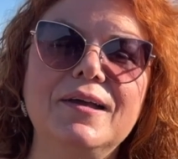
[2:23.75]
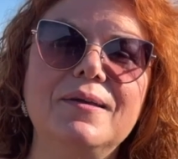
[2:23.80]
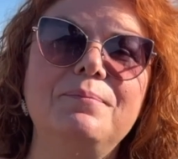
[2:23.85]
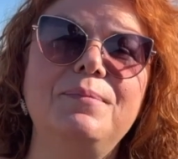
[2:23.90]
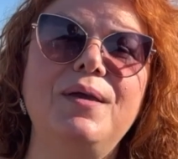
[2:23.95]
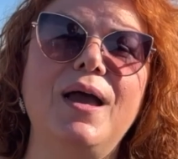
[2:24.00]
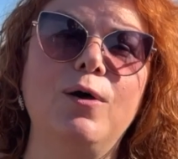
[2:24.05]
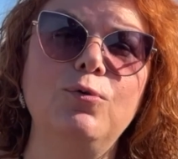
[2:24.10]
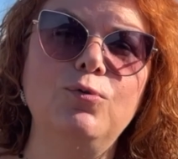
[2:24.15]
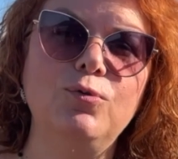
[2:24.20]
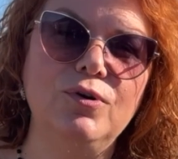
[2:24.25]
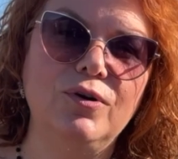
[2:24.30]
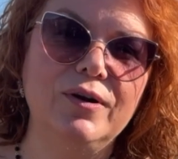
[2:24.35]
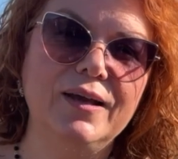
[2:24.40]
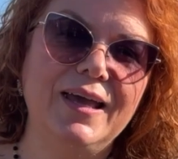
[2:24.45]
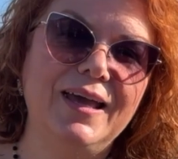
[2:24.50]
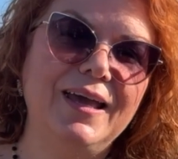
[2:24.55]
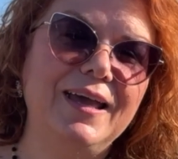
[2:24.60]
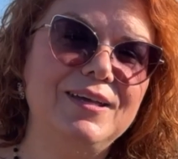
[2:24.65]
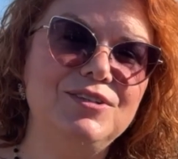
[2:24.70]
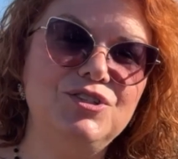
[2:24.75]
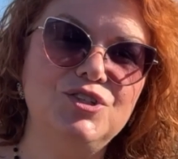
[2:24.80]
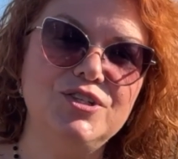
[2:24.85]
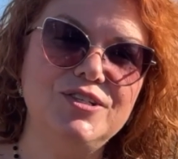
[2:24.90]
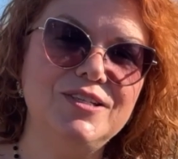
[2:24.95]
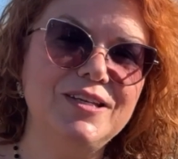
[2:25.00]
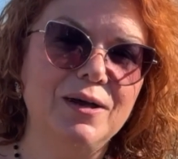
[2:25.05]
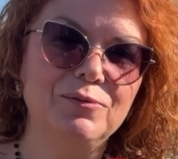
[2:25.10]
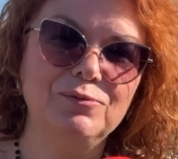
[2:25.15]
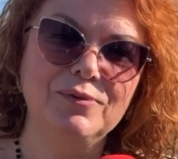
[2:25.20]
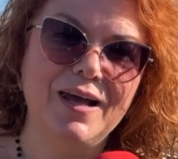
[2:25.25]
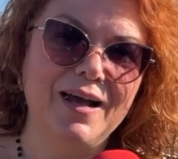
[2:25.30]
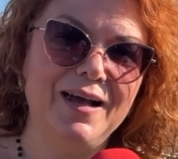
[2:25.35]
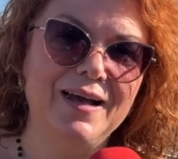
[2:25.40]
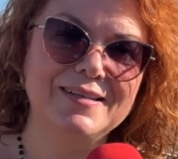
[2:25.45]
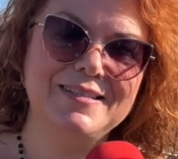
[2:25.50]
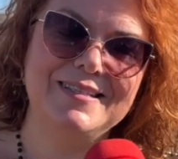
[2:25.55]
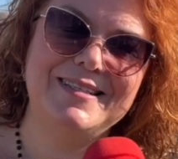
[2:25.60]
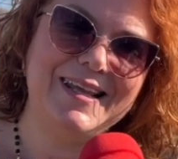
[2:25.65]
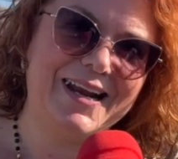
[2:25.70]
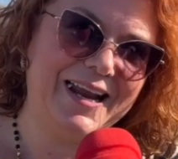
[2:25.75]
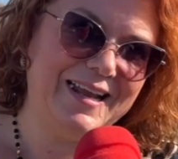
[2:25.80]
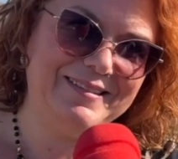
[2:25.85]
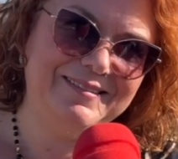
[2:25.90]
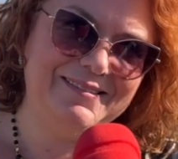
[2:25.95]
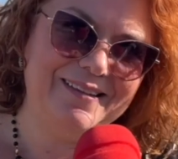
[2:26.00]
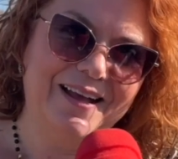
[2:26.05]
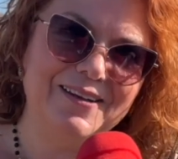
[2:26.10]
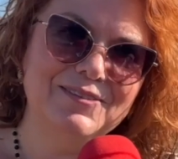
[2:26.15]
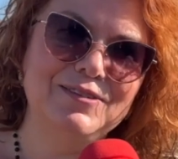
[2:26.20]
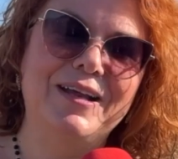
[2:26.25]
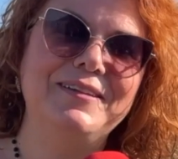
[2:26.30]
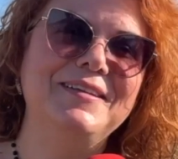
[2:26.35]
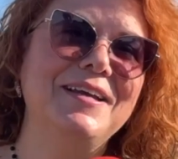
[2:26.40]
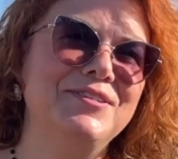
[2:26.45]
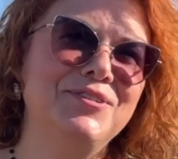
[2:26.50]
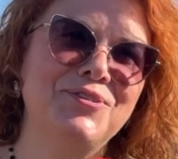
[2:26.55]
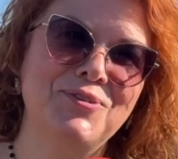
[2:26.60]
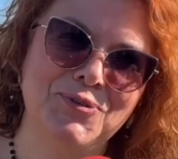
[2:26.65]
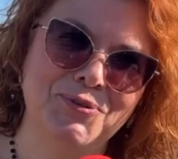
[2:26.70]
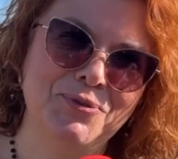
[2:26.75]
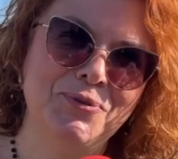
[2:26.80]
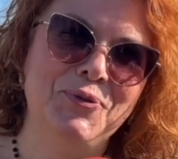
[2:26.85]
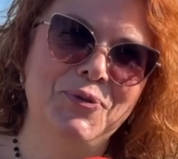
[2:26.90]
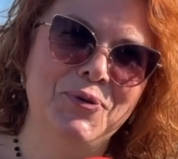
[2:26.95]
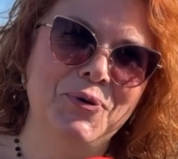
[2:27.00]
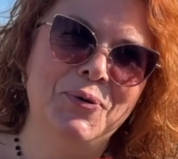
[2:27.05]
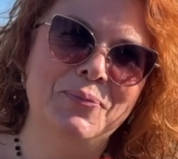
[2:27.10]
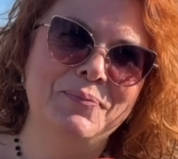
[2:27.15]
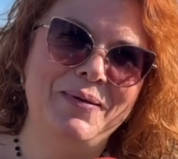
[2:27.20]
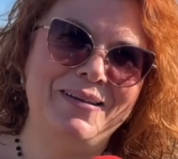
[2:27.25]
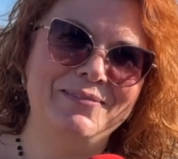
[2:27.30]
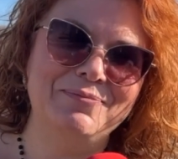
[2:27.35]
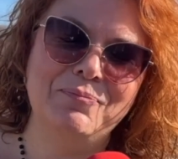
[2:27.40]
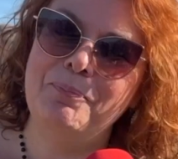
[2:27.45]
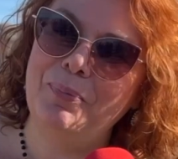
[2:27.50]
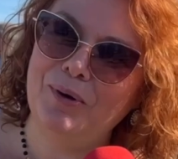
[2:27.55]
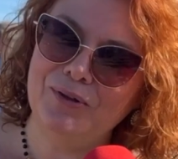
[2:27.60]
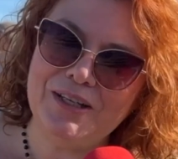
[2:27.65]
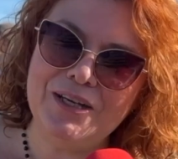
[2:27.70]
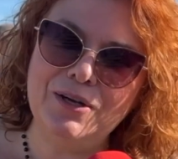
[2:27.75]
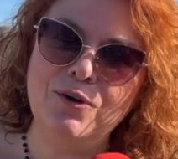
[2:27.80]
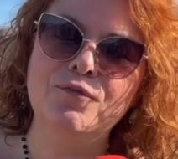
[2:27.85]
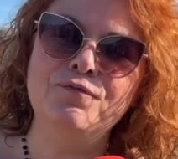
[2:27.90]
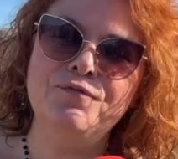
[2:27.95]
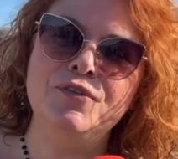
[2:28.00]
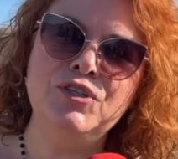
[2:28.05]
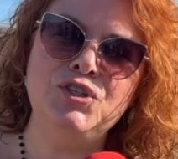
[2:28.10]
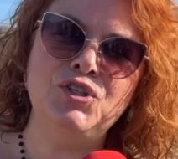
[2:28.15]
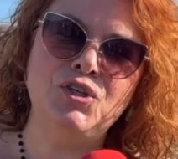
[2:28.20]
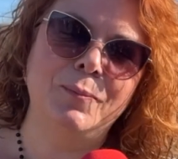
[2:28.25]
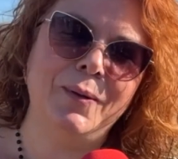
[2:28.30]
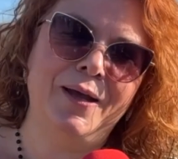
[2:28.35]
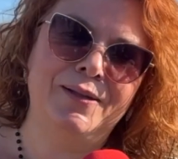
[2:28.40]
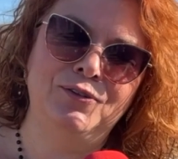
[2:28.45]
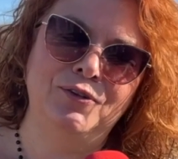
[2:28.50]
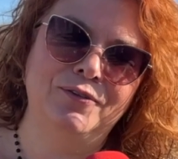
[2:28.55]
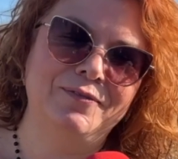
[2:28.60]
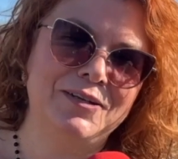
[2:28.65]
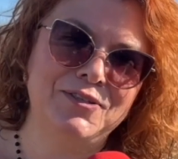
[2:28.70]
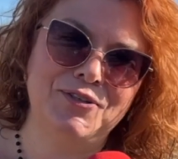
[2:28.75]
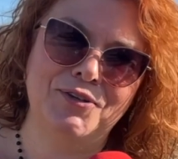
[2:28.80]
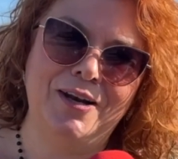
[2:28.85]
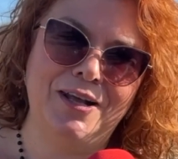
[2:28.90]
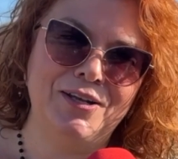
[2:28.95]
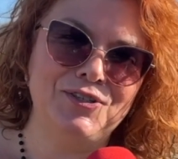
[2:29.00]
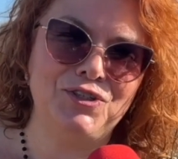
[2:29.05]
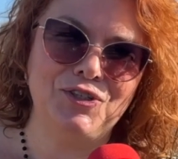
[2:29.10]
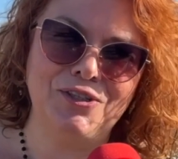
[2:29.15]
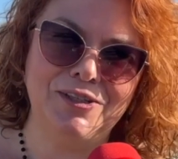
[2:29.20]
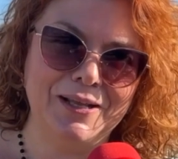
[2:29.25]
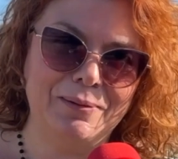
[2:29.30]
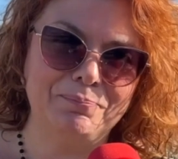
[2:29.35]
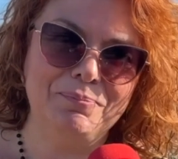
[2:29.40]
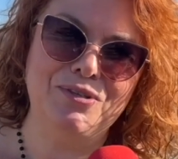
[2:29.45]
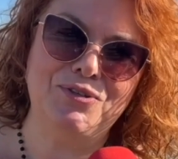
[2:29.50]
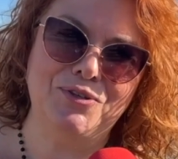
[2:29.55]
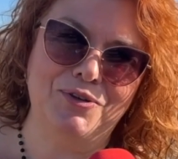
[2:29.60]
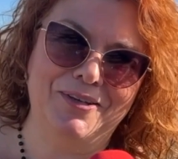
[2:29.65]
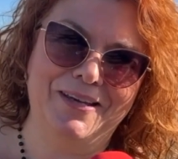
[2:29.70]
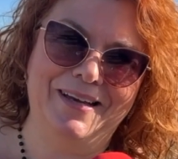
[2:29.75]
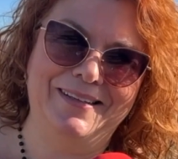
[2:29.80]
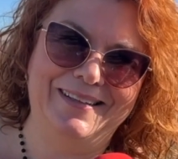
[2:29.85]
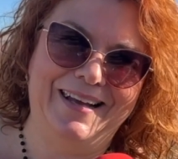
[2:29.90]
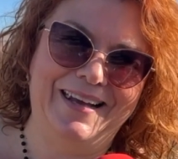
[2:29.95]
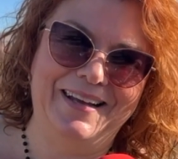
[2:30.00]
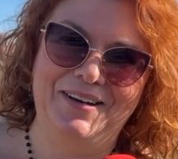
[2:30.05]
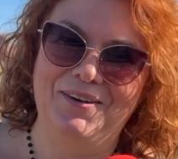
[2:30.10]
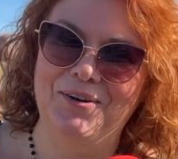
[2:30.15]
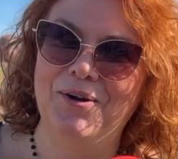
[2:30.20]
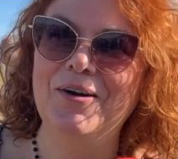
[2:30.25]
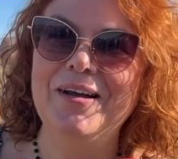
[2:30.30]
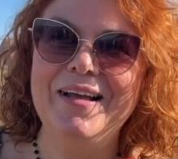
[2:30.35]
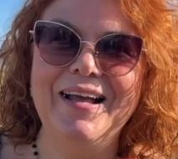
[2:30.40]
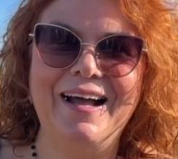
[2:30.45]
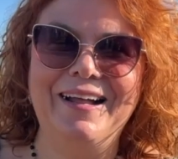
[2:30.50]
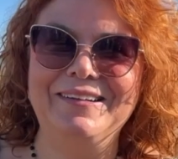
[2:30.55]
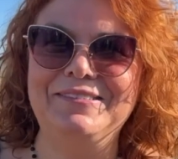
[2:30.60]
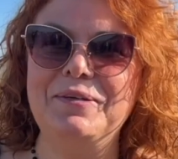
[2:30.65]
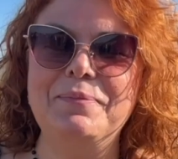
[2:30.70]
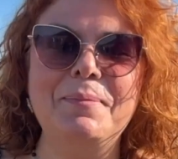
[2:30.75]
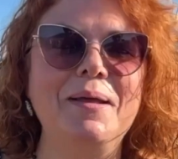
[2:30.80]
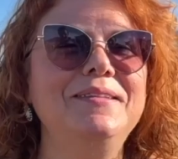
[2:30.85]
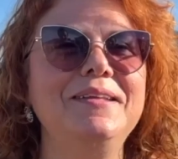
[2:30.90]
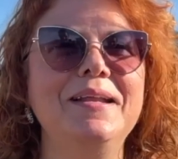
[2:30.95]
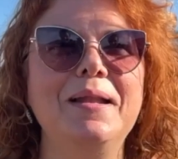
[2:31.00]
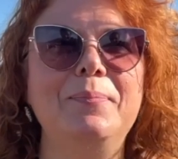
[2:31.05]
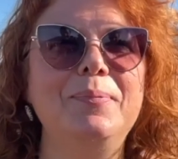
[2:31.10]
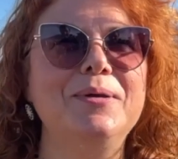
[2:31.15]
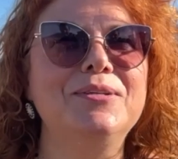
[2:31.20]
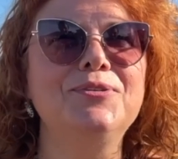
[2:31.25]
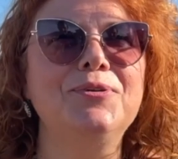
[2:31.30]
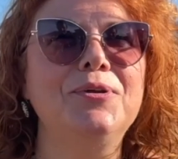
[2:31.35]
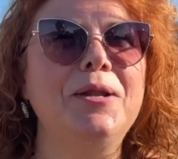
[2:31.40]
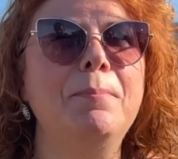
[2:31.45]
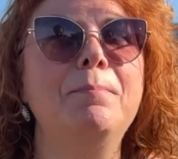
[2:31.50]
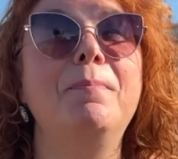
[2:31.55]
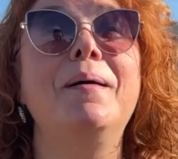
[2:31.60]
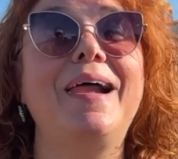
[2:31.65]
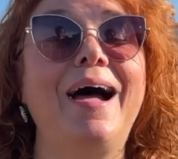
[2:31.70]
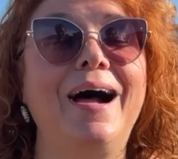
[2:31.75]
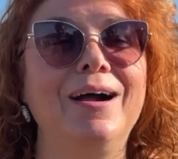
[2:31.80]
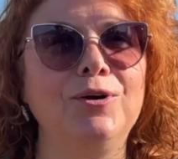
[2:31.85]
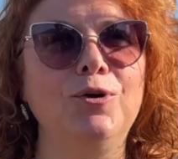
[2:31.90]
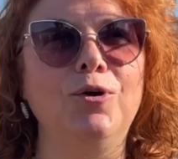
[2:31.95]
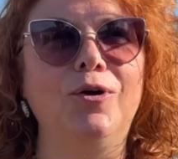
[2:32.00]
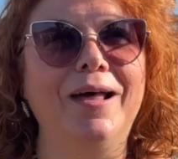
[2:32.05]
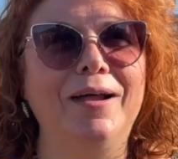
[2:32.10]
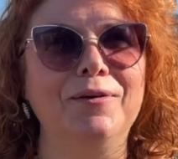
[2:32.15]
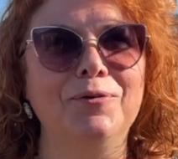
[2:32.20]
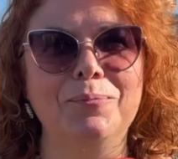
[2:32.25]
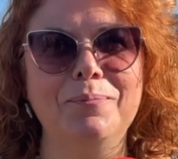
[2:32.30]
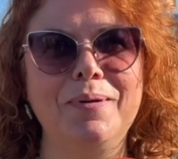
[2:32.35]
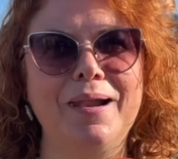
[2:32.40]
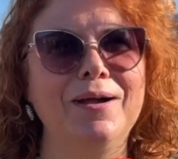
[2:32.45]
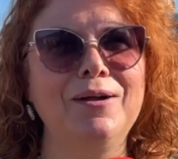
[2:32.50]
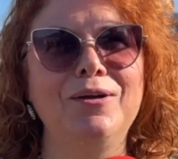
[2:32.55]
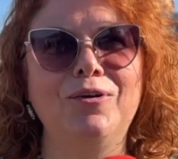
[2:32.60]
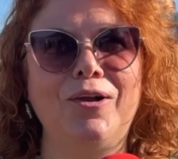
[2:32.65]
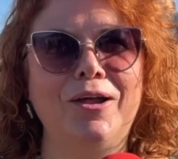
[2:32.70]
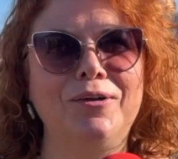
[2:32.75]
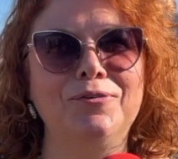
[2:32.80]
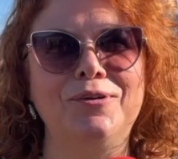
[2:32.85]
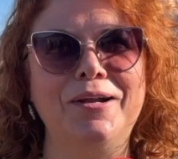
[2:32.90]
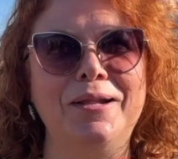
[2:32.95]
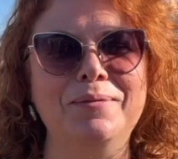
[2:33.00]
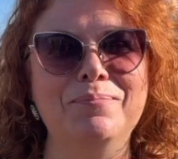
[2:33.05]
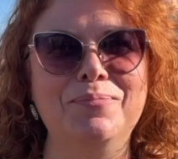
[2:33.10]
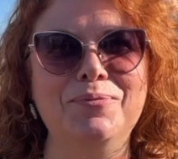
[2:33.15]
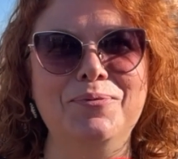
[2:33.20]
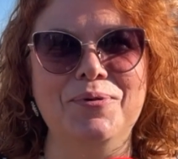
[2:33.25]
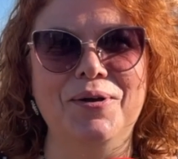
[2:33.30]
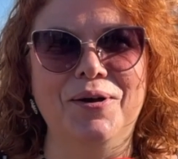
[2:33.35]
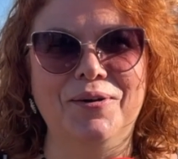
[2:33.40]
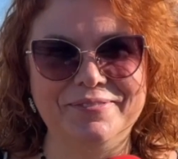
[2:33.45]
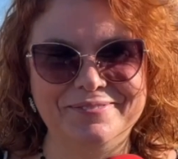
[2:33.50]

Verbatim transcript: mi auguro che ci sia una stretta adesso sul nome, un po' di convincimento verso la città bisogna darlo, altrimenti le persone brancolano, brancolano nel buio.